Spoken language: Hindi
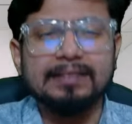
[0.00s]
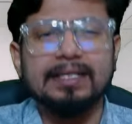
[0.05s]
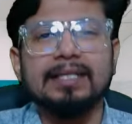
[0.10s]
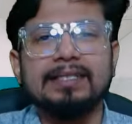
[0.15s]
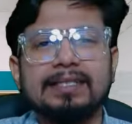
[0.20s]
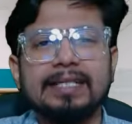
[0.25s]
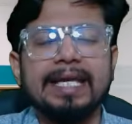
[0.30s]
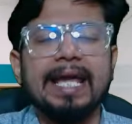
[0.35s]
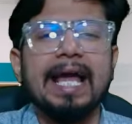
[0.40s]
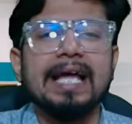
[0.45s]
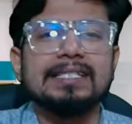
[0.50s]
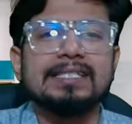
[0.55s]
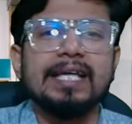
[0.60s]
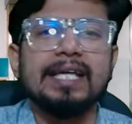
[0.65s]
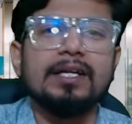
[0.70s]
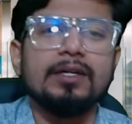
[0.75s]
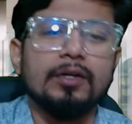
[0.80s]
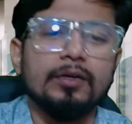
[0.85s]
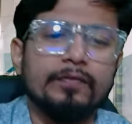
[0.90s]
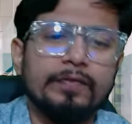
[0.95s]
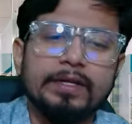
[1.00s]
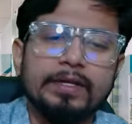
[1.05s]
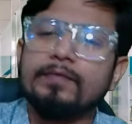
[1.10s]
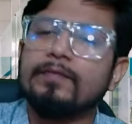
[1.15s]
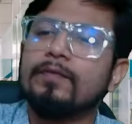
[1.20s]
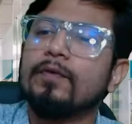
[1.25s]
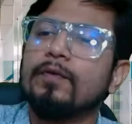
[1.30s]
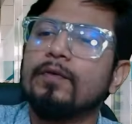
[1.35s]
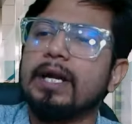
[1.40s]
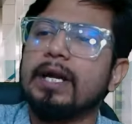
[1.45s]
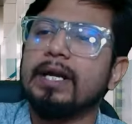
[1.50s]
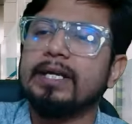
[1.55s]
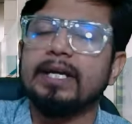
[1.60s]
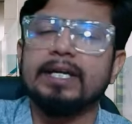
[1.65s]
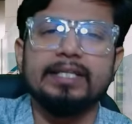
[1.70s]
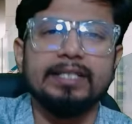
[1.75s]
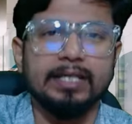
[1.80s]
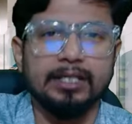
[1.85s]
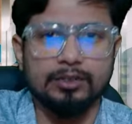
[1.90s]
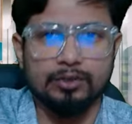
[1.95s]
करते हैं कि ऐसा क्लो एसाइक्लोवीर
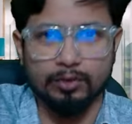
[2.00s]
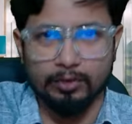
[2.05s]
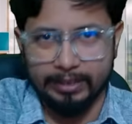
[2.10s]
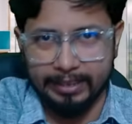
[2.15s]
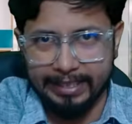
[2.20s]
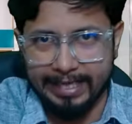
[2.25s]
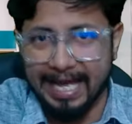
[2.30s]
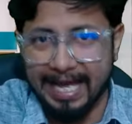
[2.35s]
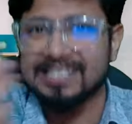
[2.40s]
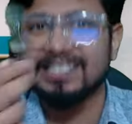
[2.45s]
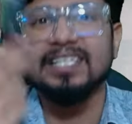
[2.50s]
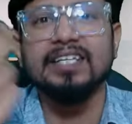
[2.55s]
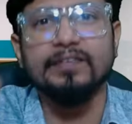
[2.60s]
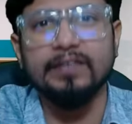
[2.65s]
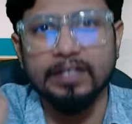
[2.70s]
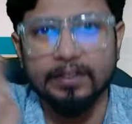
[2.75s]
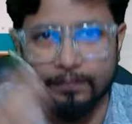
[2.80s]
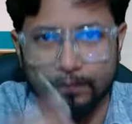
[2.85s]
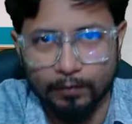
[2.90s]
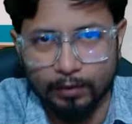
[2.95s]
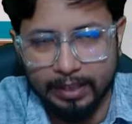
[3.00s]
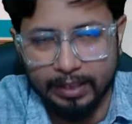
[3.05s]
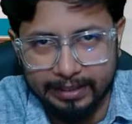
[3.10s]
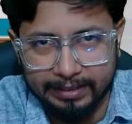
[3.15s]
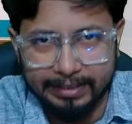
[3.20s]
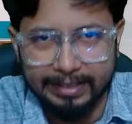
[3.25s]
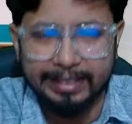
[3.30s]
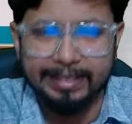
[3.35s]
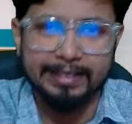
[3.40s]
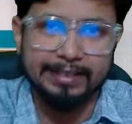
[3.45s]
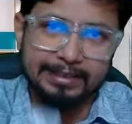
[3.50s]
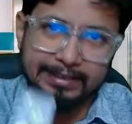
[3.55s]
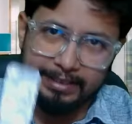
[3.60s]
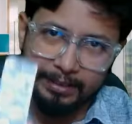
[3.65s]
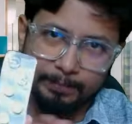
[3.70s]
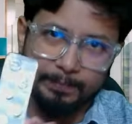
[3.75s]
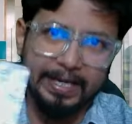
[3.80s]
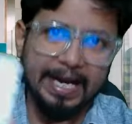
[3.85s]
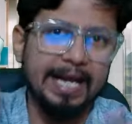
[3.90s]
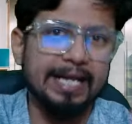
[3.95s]
400 ये जो है ऐसी एसीवीर 400 ये
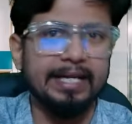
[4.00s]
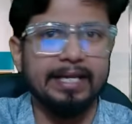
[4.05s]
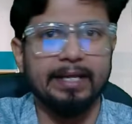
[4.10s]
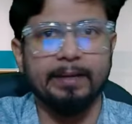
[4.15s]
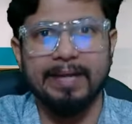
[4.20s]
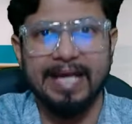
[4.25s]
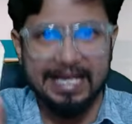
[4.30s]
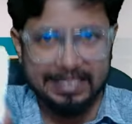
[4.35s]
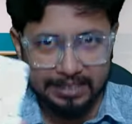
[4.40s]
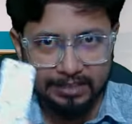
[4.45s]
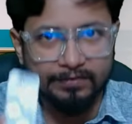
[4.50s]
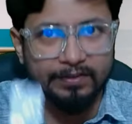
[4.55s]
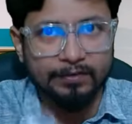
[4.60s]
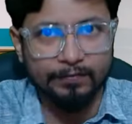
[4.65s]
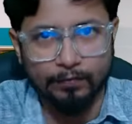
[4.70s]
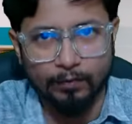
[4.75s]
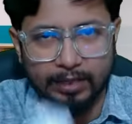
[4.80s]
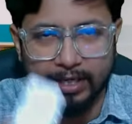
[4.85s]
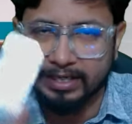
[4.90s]
ब्रांड नेम है ऐसी एसीवीर